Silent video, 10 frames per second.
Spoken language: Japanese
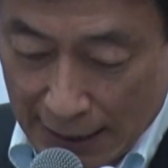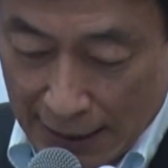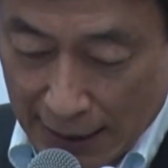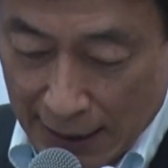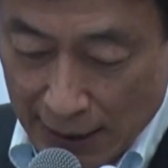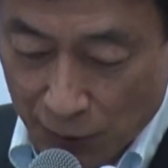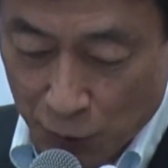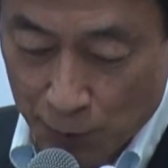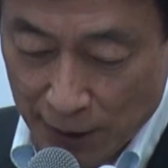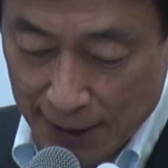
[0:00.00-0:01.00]
え
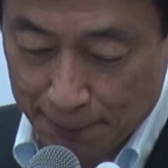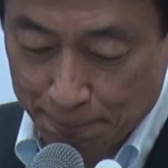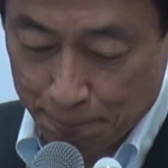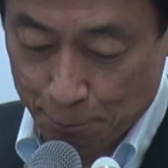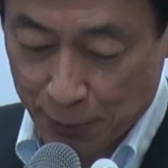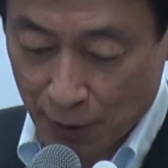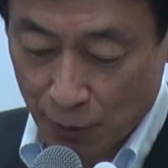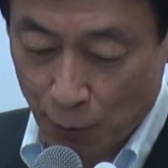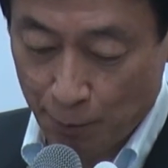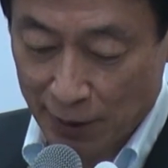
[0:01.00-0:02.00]
1つ目に、
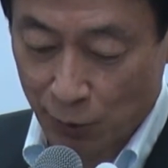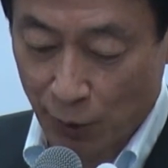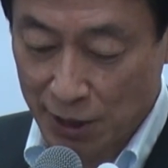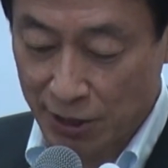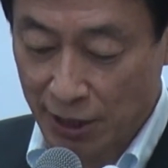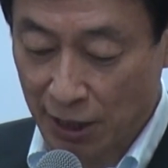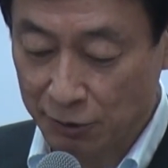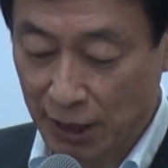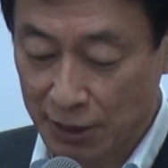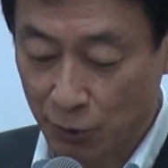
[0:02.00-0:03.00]
今般の感染
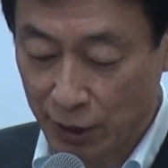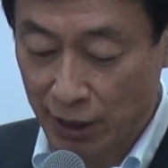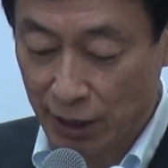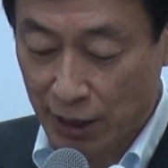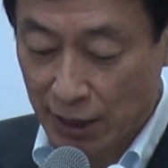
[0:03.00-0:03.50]
拡大により、